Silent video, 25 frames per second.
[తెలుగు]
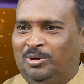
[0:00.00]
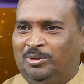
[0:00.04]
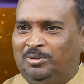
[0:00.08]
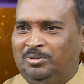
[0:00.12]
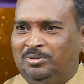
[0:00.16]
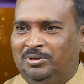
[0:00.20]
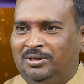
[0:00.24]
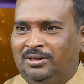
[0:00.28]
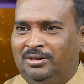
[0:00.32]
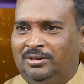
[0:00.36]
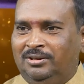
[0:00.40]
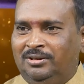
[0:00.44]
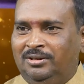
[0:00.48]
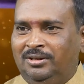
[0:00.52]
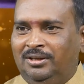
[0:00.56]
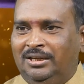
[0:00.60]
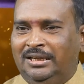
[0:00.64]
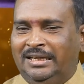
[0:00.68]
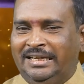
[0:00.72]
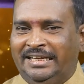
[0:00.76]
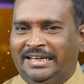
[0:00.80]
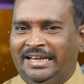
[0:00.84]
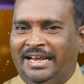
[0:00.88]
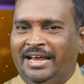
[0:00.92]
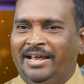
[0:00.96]
ఒకటి ఉంటుంది
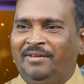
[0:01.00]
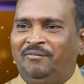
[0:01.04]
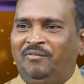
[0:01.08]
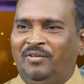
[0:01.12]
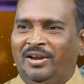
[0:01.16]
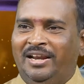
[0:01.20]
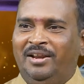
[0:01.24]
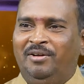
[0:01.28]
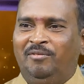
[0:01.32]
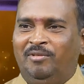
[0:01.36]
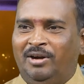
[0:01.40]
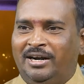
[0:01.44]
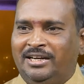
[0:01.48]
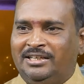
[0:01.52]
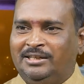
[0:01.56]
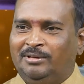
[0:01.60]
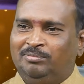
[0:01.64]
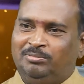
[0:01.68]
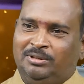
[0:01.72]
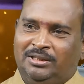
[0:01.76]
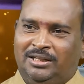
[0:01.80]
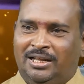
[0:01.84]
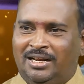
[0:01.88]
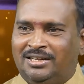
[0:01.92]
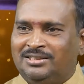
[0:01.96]
ఏ ఫీలింగ్ వాడికి
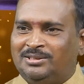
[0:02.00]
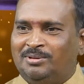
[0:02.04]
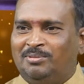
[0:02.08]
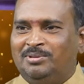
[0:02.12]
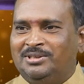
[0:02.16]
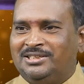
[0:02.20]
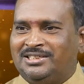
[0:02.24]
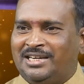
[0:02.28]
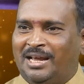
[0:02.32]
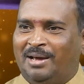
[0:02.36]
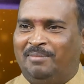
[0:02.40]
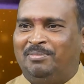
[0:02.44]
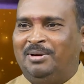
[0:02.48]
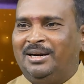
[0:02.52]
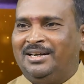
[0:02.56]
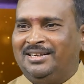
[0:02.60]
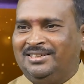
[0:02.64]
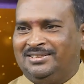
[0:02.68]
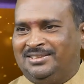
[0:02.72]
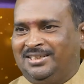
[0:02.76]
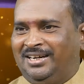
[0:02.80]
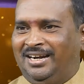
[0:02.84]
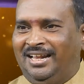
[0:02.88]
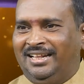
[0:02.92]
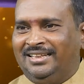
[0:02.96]
చెప్తే దానికి సంబంధించి ట్యాబ్లెట్
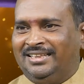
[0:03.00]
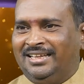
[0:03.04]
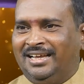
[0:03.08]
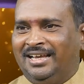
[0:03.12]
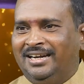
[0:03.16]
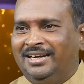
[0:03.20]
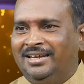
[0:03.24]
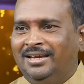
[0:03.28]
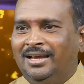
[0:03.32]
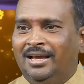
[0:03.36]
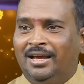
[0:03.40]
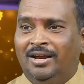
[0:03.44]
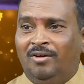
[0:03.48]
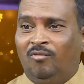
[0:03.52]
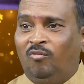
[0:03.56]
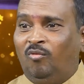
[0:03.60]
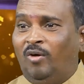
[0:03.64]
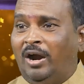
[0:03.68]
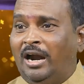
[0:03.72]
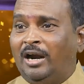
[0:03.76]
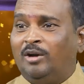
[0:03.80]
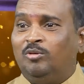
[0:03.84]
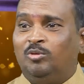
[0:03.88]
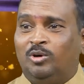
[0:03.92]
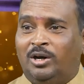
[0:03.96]
ఇస్తాడు అంతేగాని
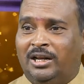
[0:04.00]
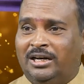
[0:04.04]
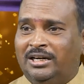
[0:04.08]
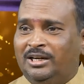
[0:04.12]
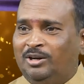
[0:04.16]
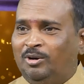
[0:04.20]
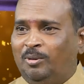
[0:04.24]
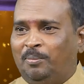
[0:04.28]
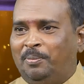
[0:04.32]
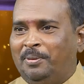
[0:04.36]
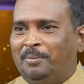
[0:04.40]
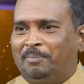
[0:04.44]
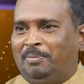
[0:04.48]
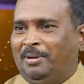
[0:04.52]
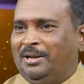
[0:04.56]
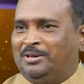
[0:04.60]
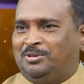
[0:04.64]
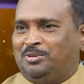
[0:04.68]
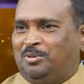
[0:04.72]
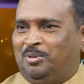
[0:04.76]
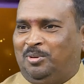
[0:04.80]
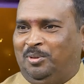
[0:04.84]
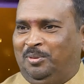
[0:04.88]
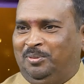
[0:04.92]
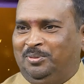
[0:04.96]
వాడు కూడా నీ నొప్పిని
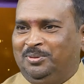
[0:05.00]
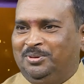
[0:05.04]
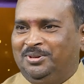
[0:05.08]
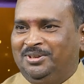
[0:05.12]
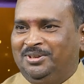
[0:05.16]
పంచుకోడు